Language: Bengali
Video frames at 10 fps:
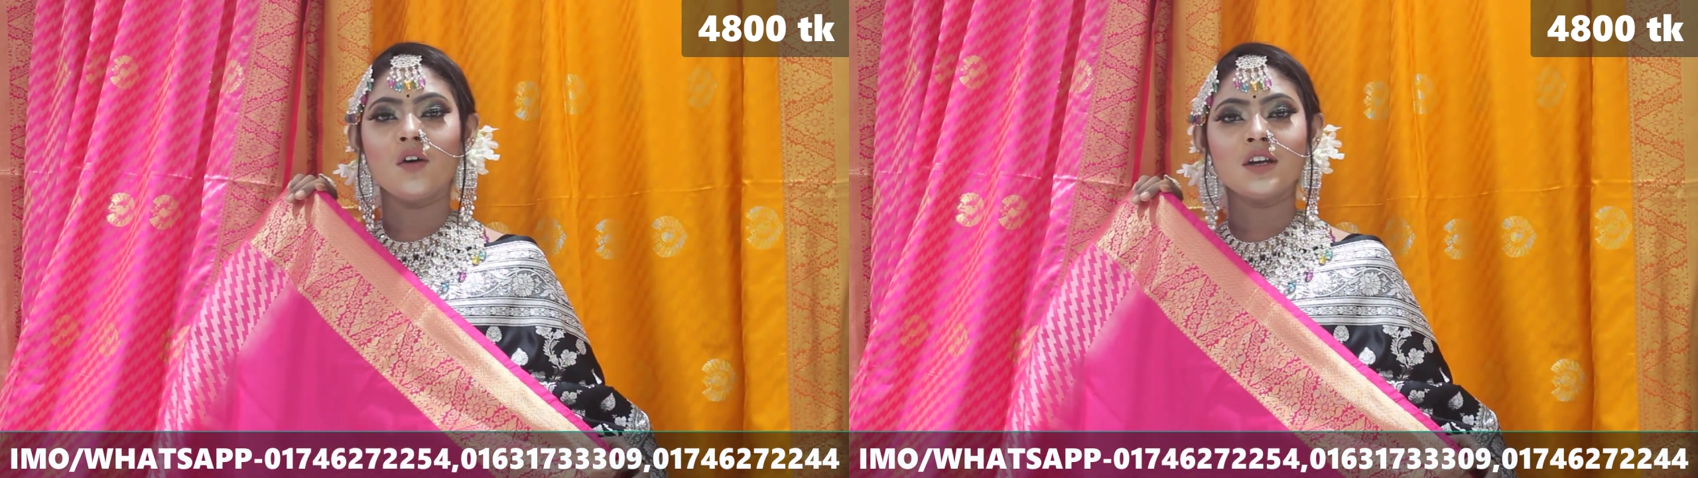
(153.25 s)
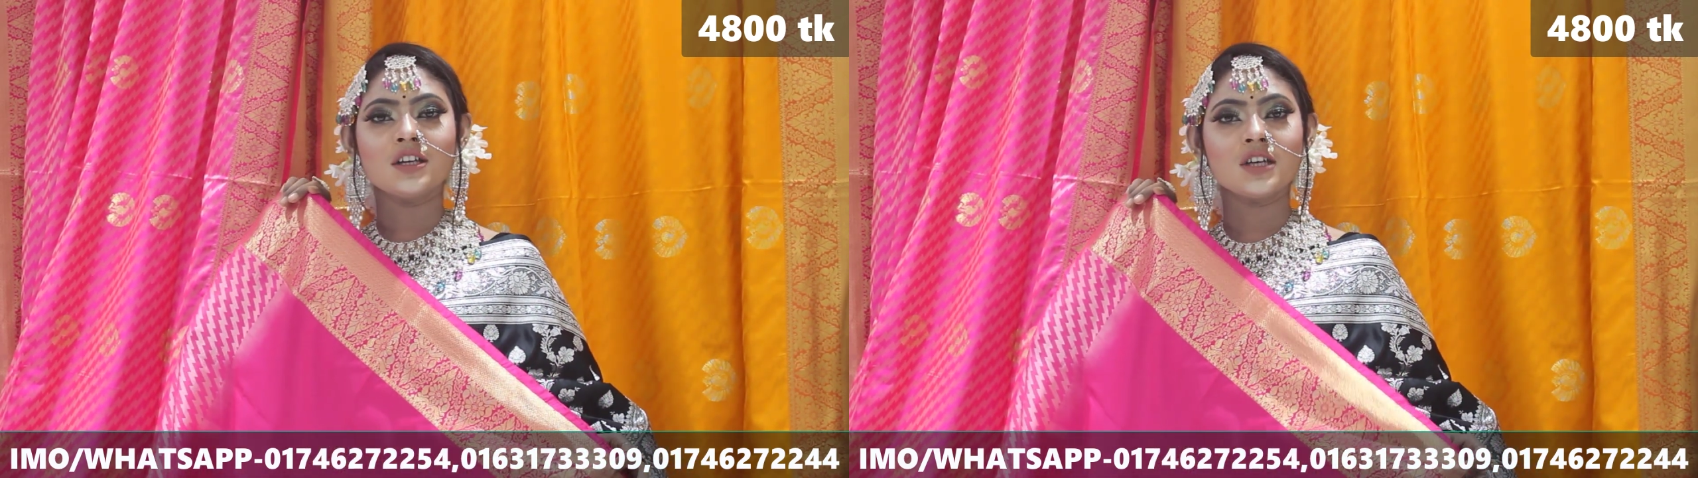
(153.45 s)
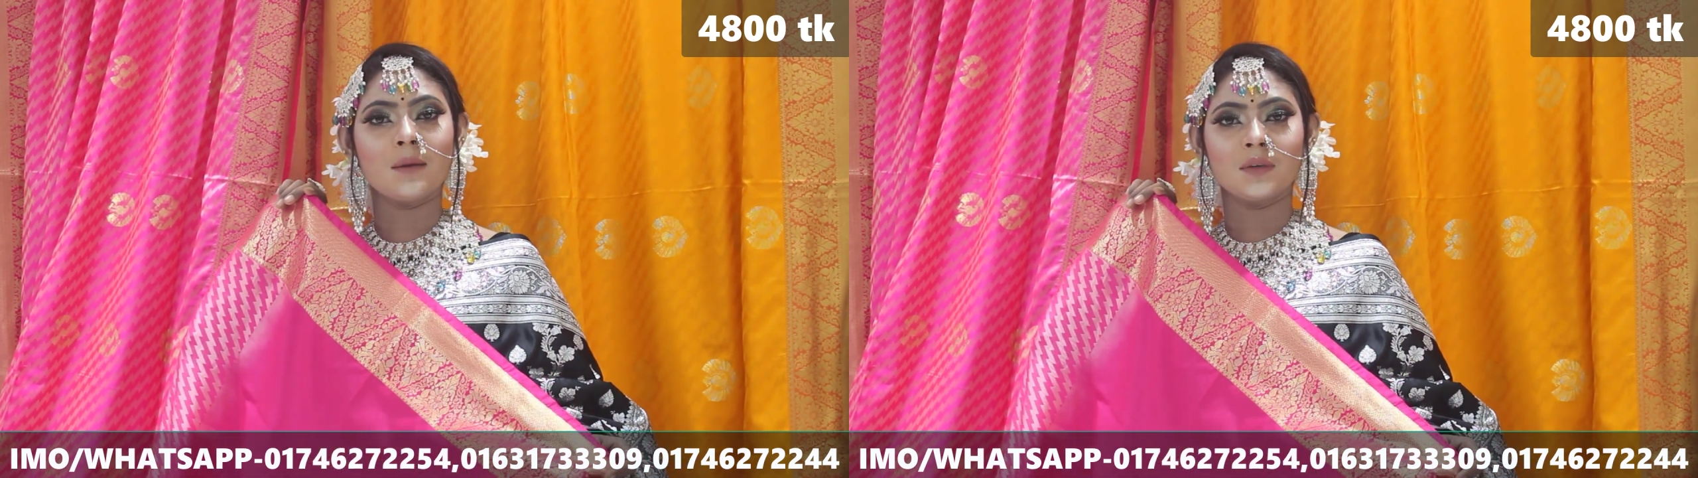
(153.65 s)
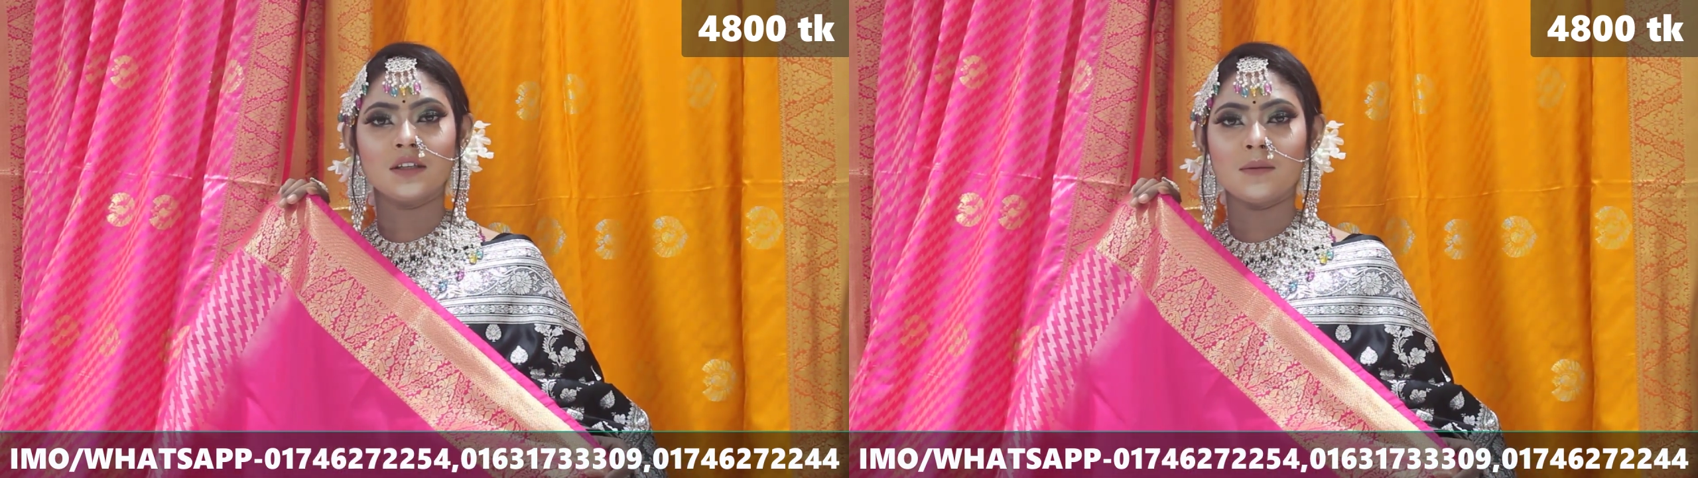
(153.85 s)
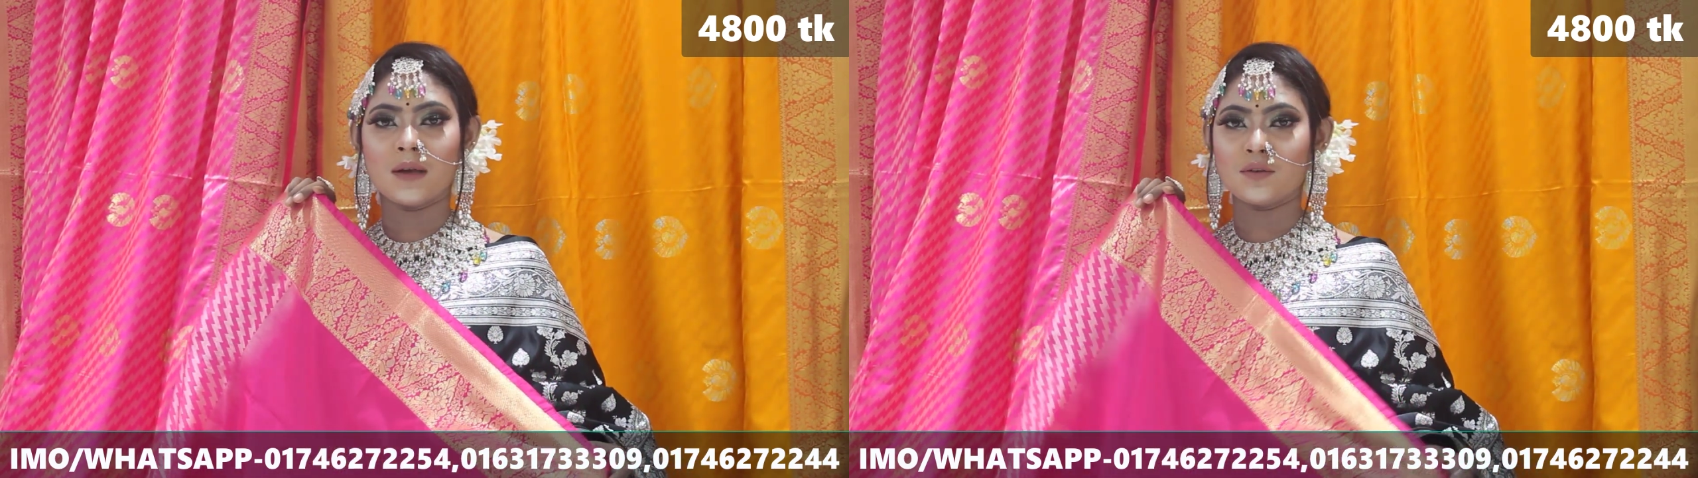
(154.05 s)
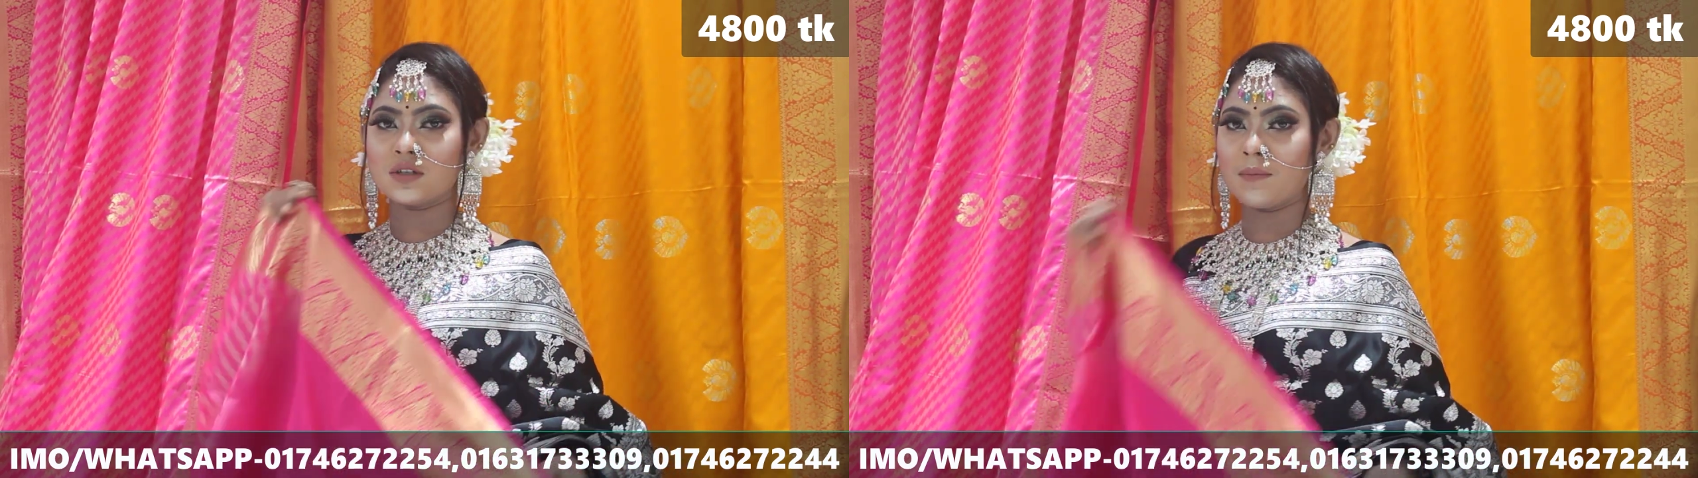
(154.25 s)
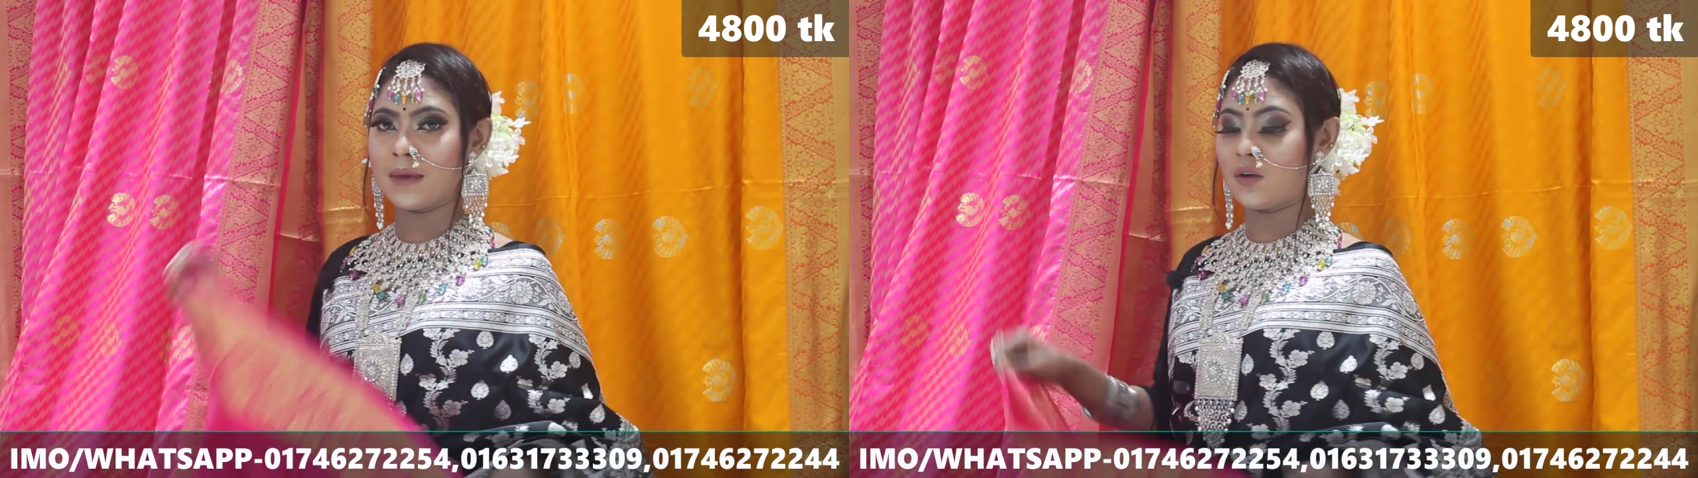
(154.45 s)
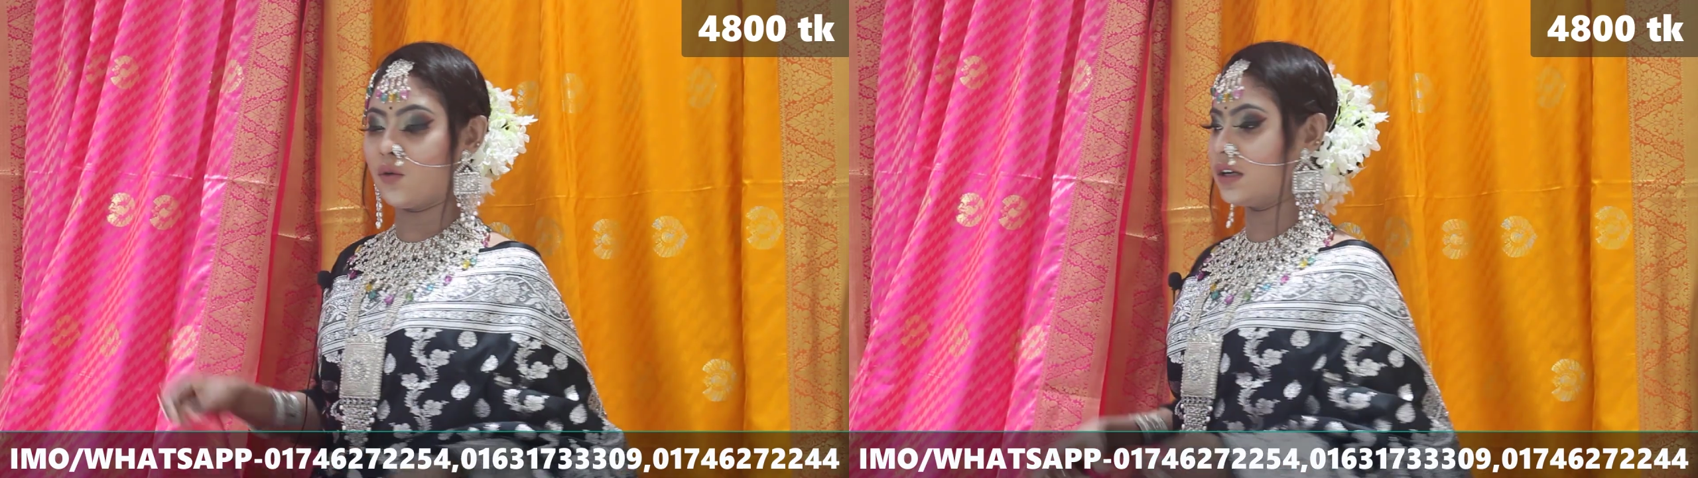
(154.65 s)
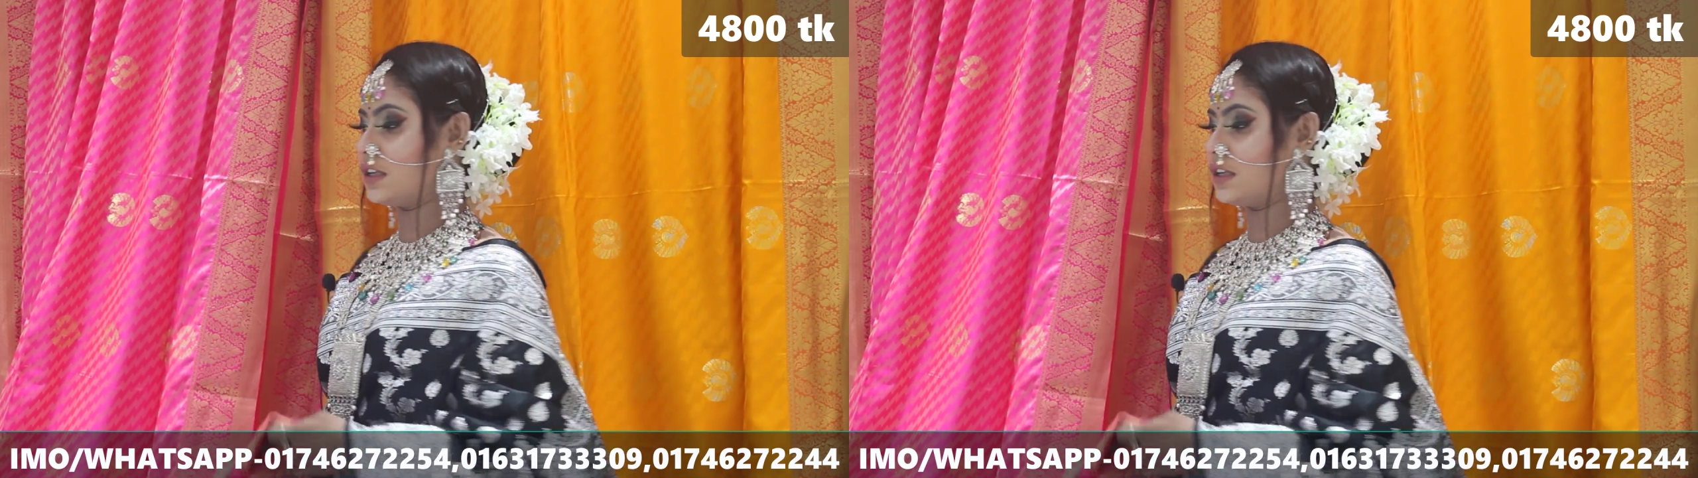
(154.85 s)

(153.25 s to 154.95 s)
অনায়াসে আপনাদের ব্লাউজটা মেক করে